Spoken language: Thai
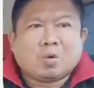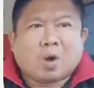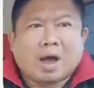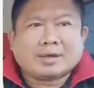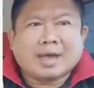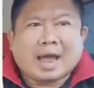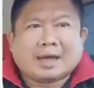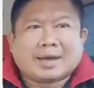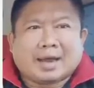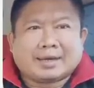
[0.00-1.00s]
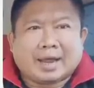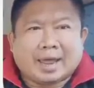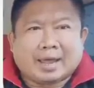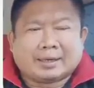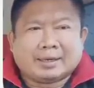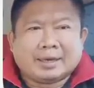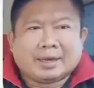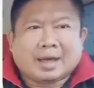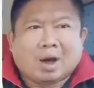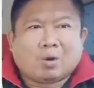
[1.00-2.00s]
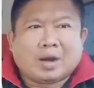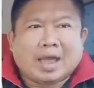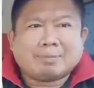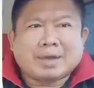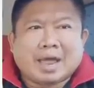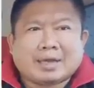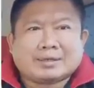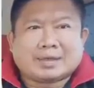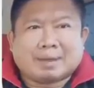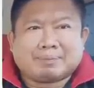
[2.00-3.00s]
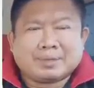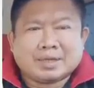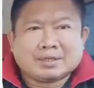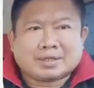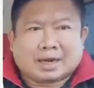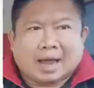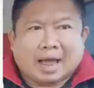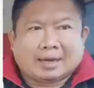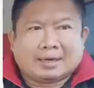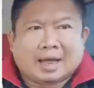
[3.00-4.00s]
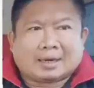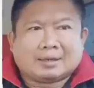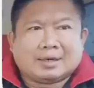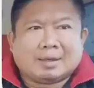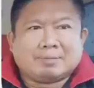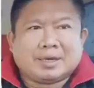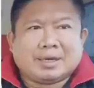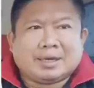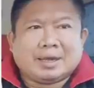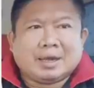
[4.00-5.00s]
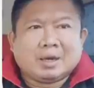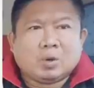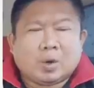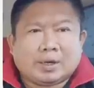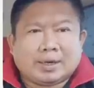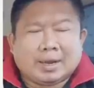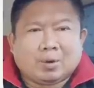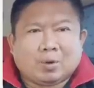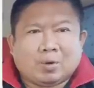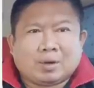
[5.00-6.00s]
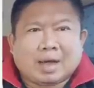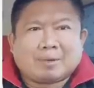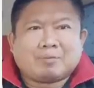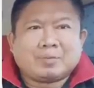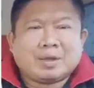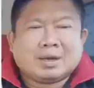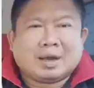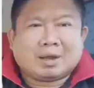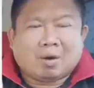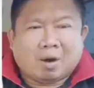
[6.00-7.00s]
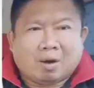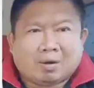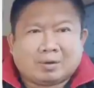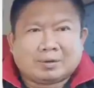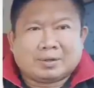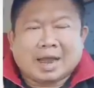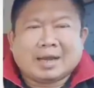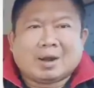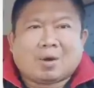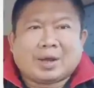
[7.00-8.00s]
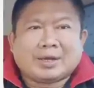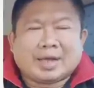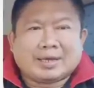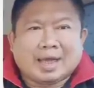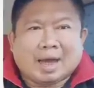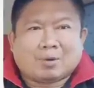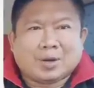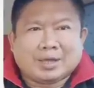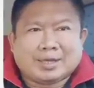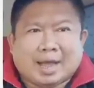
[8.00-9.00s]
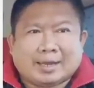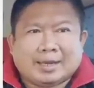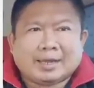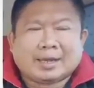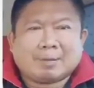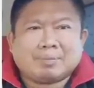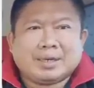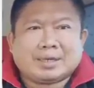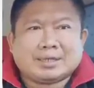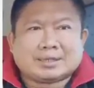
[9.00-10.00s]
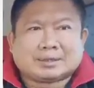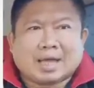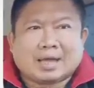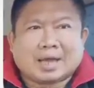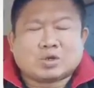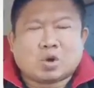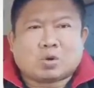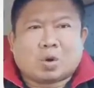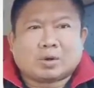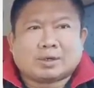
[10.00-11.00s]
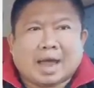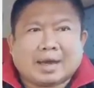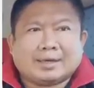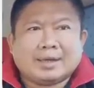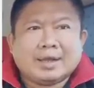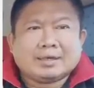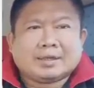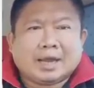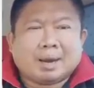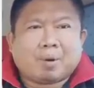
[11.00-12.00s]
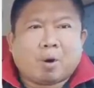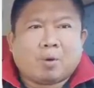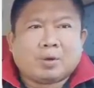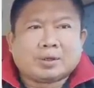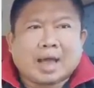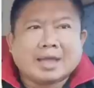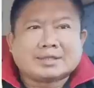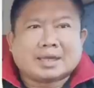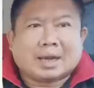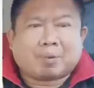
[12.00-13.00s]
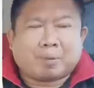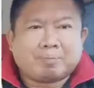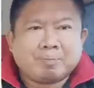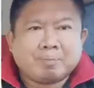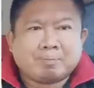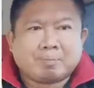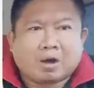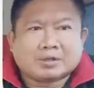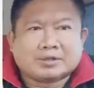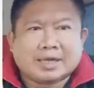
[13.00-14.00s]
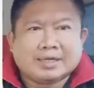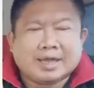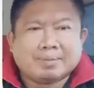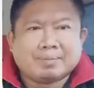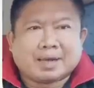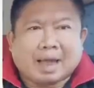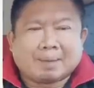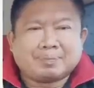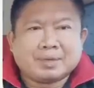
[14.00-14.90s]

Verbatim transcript: วางหน้าดันแทงเข่าแหลมแทงเจ็บ ฉลาดหลักเหลี่ยมดีรวดเร็วครับแล้วก็ได้ลอยได้ยาวได้ใหญ่ครับนี่คือสไตล์การชกของทั้งนั้นทีละพงศไกศิลภพบ็อกซิ่งยิมนะครับ